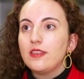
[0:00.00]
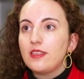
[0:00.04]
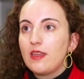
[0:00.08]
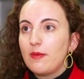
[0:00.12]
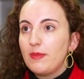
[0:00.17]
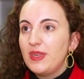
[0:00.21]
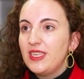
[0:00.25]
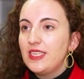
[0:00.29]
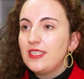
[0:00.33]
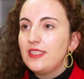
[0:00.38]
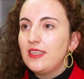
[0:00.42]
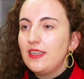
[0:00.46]

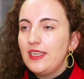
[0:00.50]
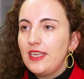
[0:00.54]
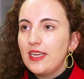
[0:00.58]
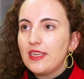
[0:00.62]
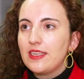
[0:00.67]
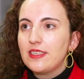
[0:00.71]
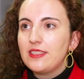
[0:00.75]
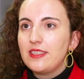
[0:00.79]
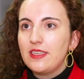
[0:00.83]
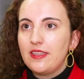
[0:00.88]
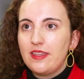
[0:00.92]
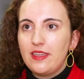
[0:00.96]
También es el día en
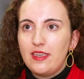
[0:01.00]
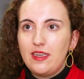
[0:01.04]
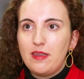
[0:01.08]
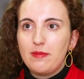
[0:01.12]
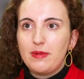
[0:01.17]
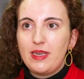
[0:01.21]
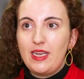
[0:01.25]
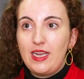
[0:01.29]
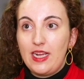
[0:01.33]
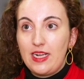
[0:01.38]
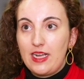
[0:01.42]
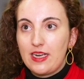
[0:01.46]
que se
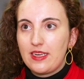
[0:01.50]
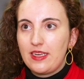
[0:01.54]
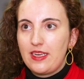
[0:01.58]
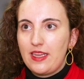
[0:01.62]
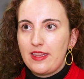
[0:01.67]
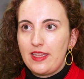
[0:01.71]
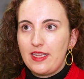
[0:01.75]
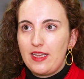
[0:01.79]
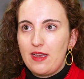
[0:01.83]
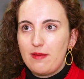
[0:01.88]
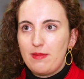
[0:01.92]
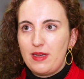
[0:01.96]
celebra la carrera
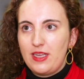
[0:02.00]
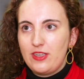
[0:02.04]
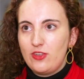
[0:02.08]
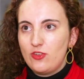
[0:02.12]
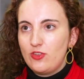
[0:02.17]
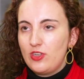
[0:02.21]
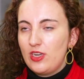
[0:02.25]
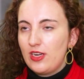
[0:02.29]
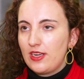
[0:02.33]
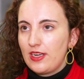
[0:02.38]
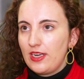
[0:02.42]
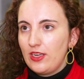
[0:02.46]
de caballos
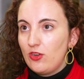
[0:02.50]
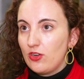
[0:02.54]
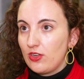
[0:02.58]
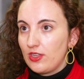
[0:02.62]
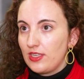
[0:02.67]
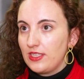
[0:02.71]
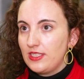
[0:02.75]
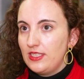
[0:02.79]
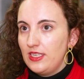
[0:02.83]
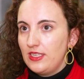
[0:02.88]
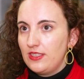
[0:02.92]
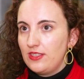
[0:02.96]
del rey Jorge
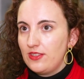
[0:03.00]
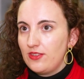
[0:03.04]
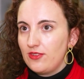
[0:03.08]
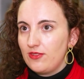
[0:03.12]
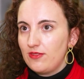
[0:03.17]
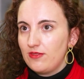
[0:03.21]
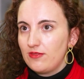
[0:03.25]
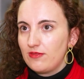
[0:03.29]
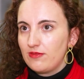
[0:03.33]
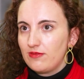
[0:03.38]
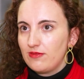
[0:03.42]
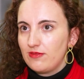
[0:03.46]
VI.